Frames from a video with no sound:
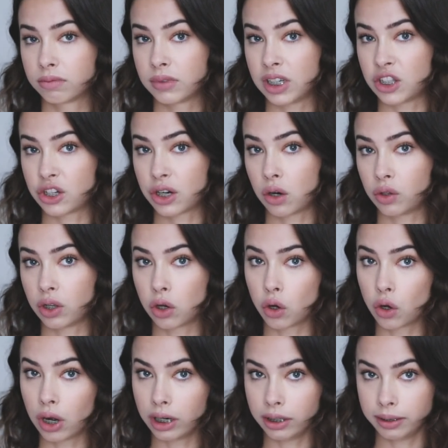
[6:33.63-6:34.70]
nic szalonego,
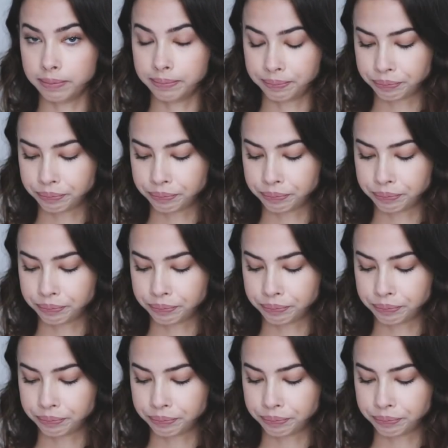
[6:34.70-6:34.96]
kochani.